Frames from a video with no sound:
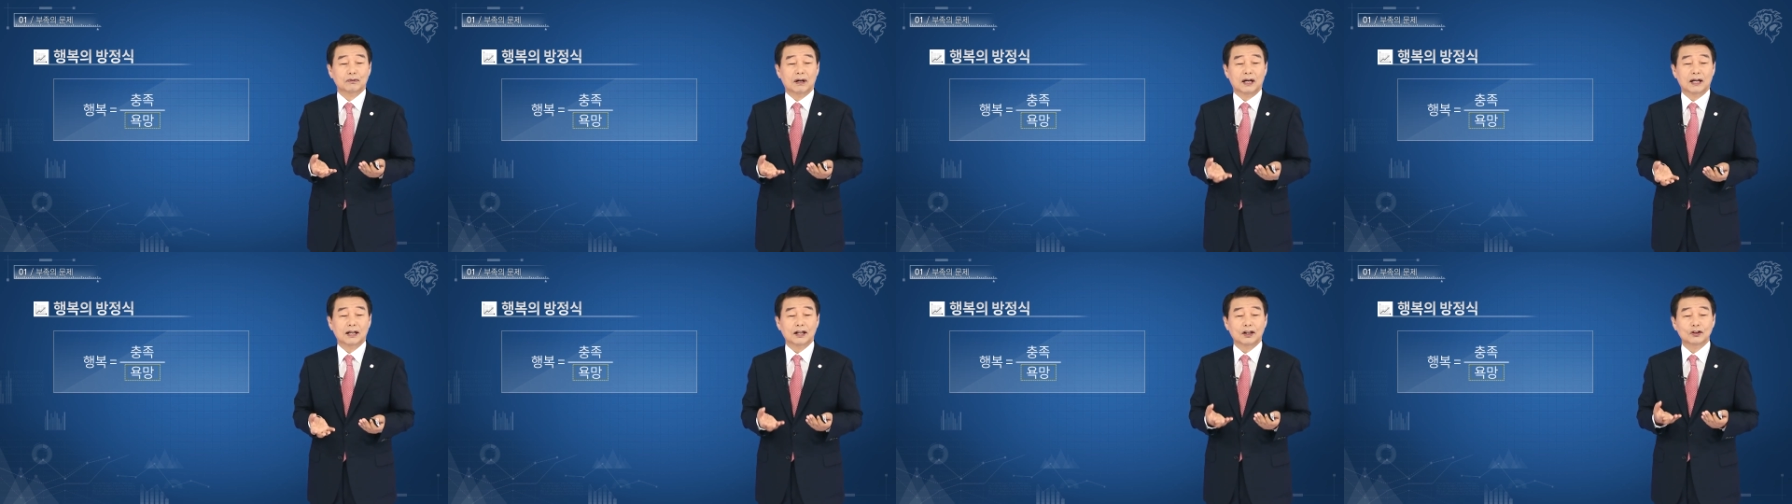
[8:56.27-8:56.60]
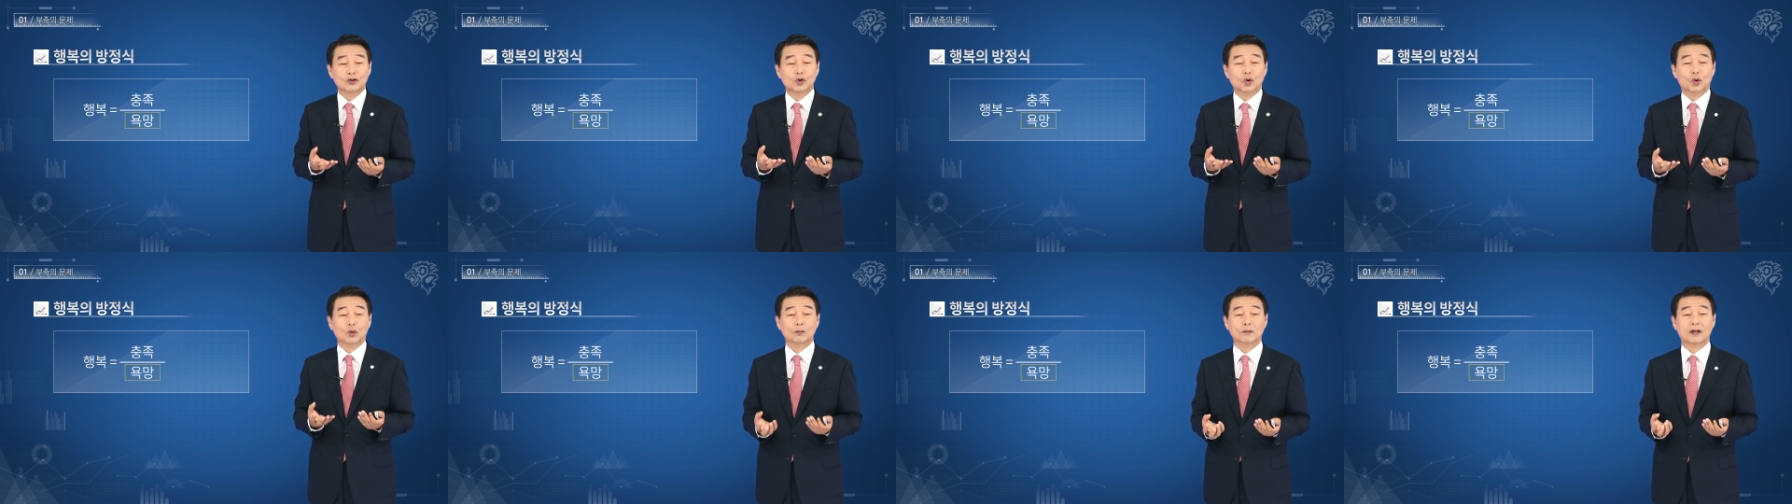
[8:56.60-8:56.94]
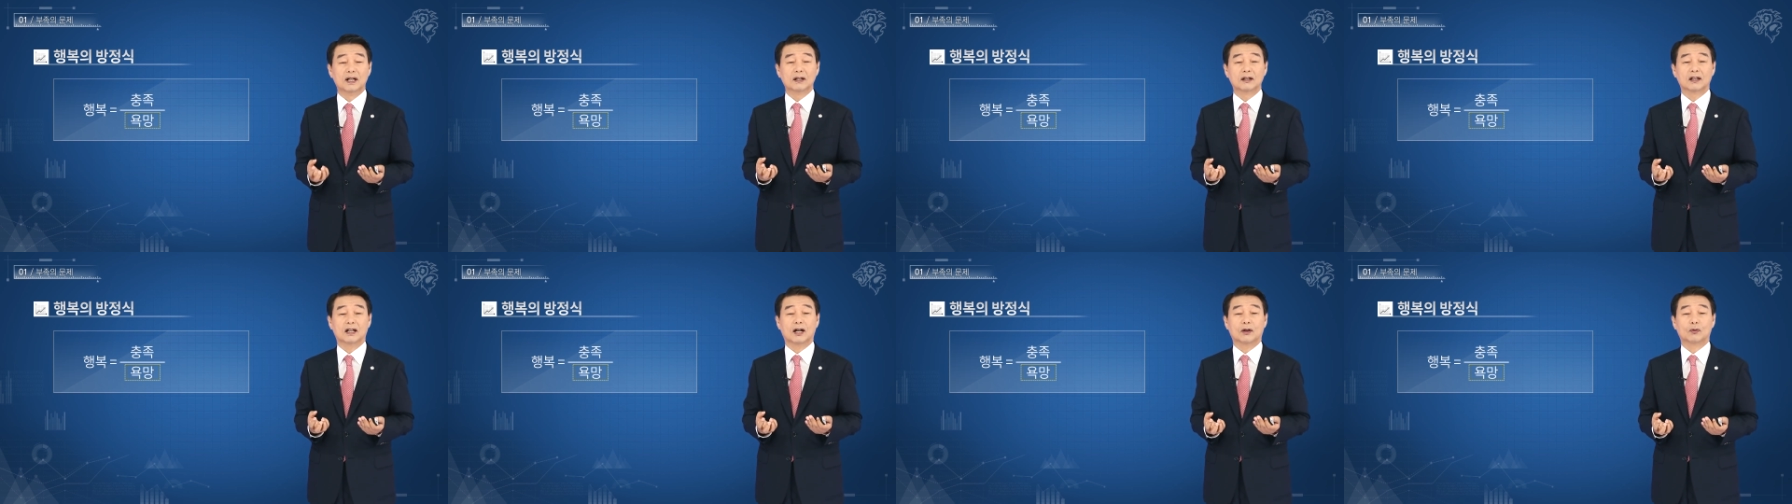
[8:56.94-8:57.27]
무한한
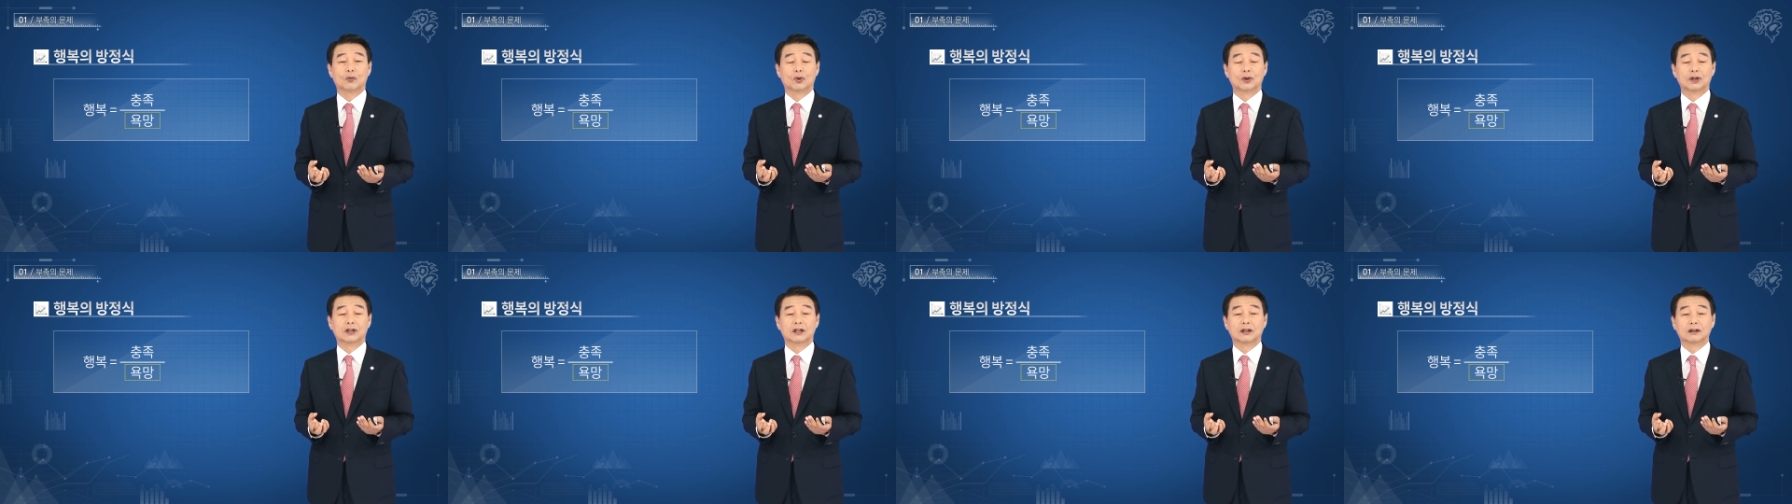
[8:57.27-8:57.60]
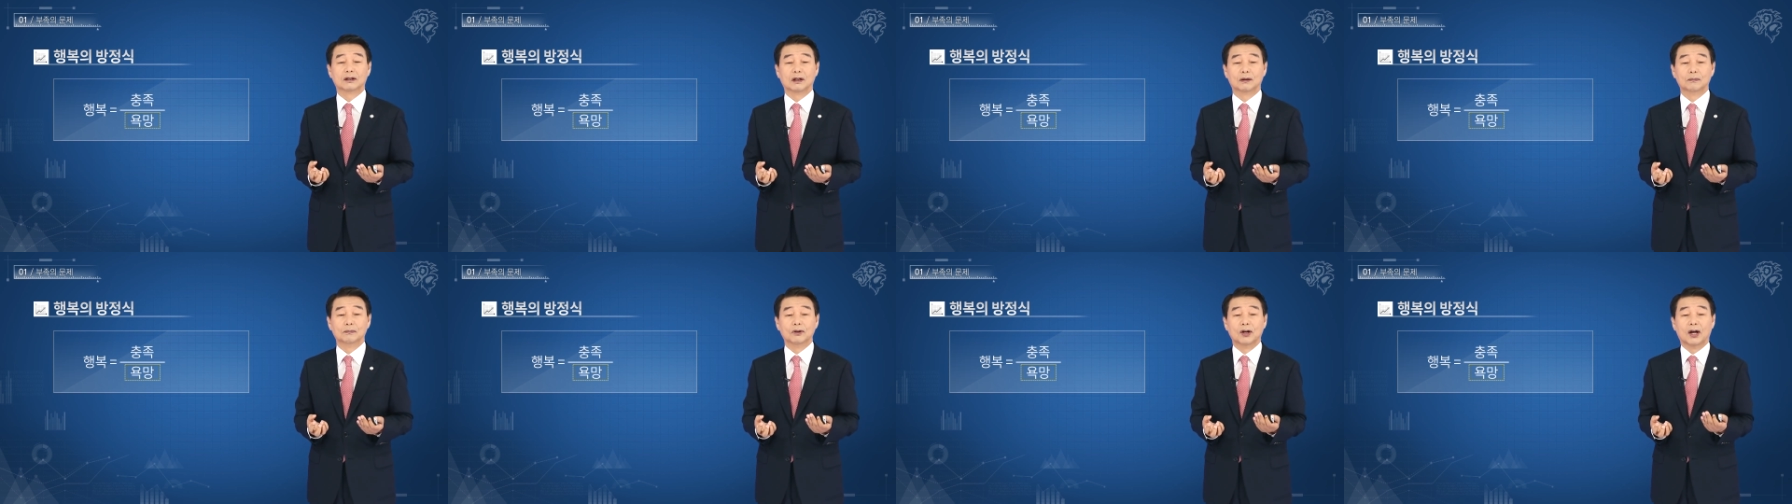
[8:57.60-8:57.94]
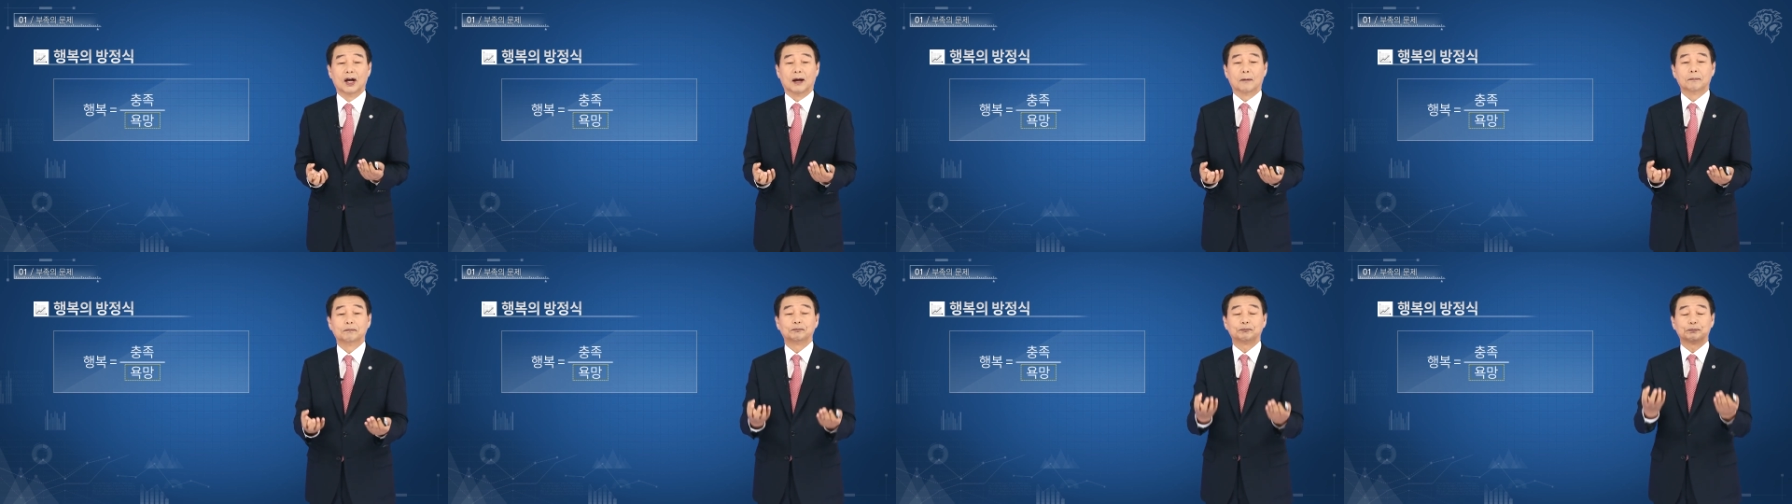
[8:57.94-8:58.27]
욕망을 갖고 있기
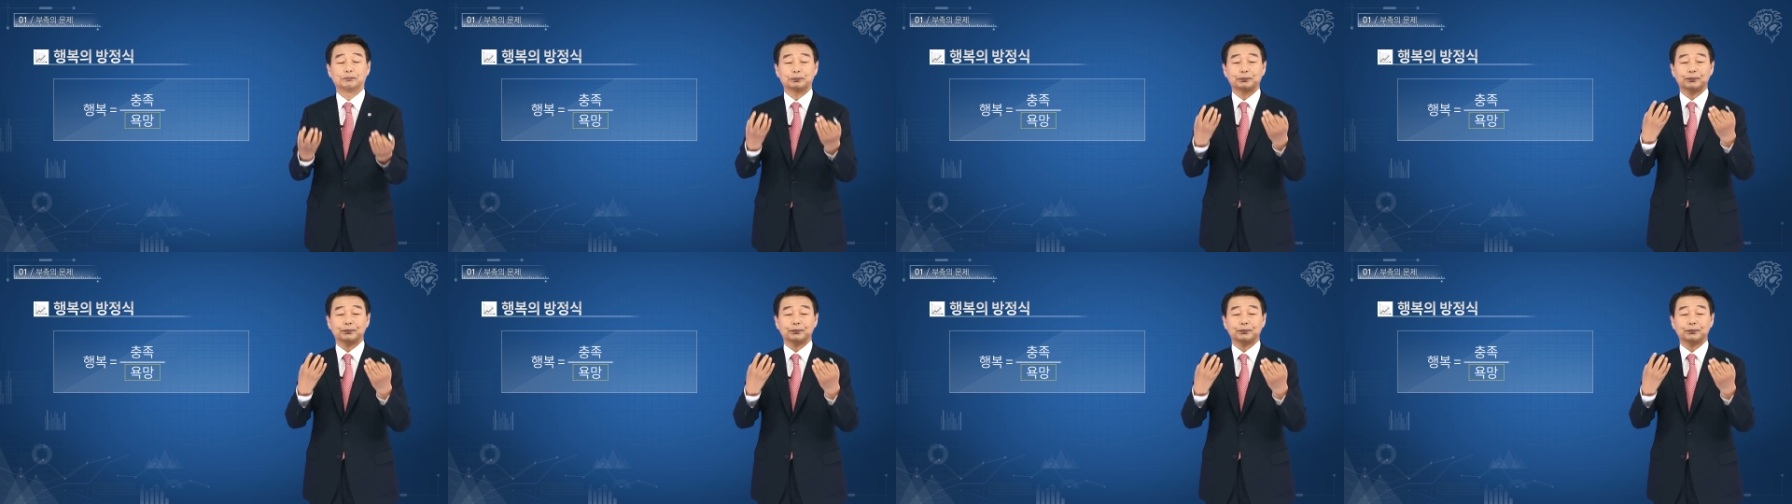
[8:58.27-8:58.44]
때문에